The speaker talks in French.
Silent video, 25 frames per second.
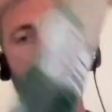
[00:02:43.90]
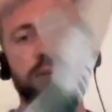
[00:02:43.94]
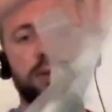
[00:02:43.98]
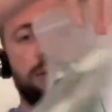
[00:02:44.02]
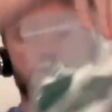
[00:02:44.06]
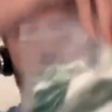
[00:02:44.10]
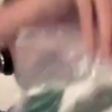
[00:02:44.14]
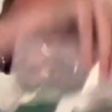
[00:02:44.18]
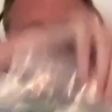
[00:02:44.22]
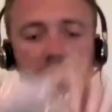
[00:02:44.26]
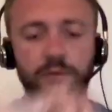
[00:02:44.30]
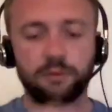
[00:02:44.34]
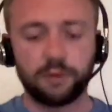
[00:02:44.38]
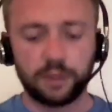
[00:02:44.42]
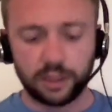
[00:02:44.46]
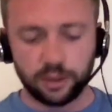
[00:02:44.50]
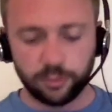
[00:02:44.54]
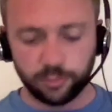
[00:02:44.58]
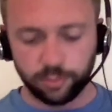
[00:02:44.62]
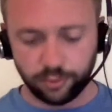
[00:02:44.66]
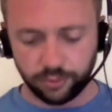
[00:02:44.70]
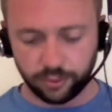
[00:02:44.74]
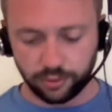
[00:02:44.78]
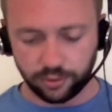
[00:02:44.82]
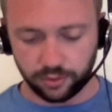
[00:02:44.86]
On va voir un
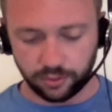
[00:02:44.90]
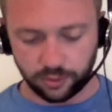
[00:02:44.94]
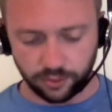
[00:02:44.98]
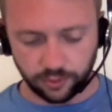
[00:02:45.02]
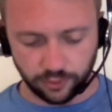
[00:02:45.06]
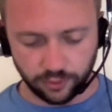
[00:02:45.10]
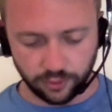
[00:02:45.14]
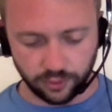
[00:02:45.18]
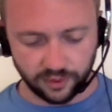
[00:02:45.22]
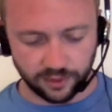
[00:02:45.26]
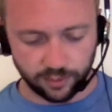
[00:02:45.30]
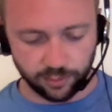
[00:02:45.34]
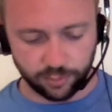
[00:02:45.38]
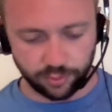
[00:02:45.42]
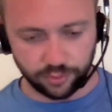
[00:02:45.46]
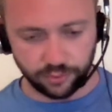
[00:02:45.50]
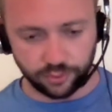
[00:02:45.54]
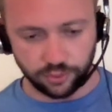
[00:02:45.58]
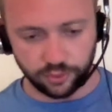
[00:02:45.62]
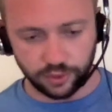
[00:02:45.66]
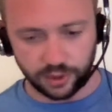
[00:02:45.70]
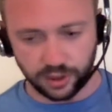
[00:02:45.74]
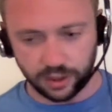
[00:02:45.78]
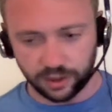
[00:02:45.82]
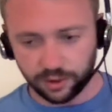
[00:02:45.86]
peu ce que ça peut
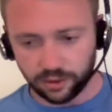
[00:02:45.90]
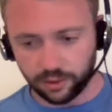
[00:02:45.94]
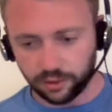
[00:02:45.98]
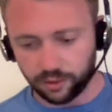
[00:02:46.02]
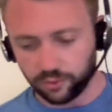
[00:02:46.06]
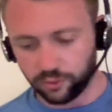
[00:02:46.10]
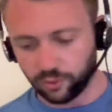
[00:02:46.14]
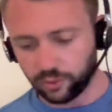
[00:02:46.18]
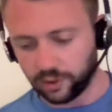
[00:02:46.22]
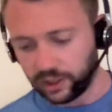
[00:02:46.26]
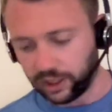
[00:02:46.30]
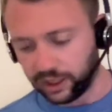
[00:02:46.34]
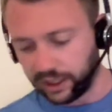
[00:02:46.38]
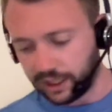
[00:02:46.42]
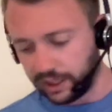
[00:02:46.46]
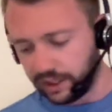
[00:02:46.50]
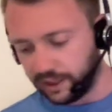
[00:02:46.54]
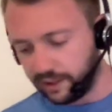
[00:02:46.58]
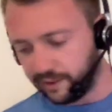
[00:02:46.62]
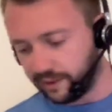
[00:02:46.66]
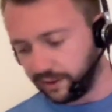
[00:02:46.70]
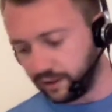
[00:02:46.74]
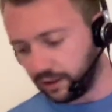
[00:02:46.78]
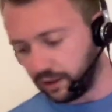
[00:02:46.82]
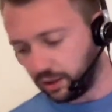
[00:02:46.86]
donner. Donc la
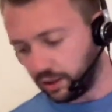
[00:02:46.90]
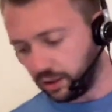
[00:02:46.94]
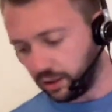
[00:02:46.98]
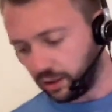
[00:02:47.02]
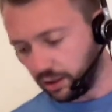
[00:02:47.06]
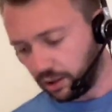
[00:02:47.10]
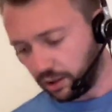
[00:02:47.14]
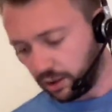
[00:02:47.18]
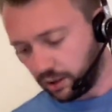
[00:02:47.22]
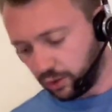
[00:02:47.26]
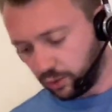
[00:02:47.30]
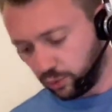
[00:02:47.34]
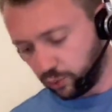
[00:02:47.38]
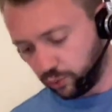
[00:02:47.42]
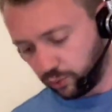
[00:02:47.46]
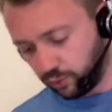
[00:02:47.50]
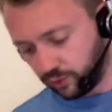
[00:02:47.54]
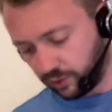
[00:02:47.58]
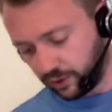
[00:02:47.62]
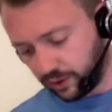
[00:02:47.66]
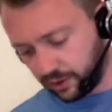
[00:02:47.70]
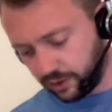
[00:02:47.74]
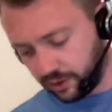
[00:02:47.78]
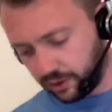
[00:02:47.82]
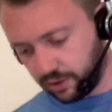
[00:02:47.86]
qualité, tout
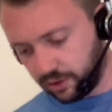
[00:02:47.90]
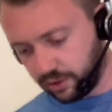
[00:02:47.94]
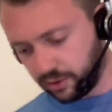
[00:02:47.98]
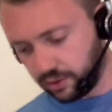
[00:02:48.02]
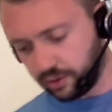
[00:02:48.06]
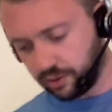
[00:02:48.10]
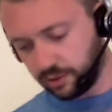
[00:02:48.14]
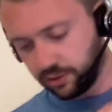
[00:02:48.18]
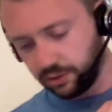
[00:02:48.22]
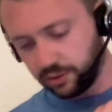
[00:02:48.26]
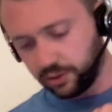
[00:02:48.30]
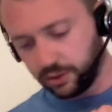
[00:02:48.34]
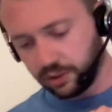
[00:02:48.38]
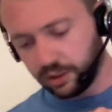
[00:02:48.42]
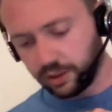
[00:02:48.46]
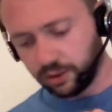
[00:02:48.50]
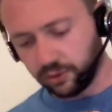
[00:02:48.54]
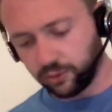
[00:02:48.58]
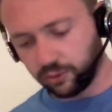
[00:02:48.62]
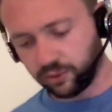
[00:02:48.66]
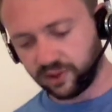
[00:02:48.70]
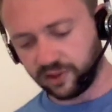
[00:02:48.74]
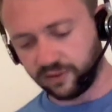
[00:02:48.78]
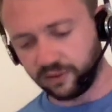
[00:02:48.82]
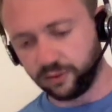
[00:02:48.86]
ça.
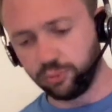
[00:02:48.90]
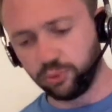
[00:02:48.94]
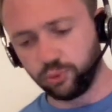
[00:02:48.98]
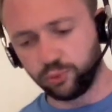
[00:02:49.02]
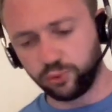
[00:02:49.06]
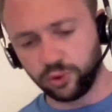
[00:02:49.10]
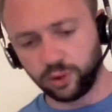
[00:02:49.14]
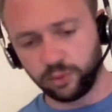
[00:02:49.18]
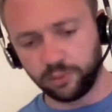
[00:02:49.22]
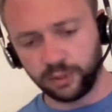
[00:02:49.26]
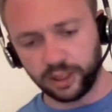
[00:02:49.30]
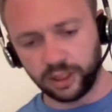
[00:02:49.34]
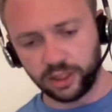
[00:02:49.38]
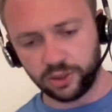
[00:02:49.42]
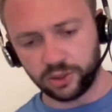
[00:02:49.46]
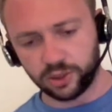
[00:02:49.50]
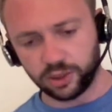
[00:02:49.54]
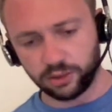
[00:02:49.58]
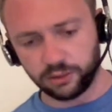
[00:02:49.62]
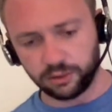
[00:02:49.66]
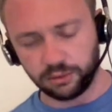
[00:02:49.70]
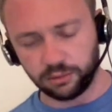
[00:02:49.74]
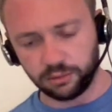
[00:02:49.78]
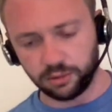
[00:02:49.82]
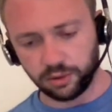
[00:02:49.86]
Donc ça fait beaucoup d'emballage
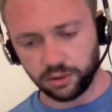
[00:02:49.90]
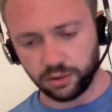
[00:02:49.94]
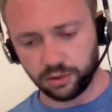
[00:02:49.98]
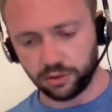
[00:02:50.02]
quand même.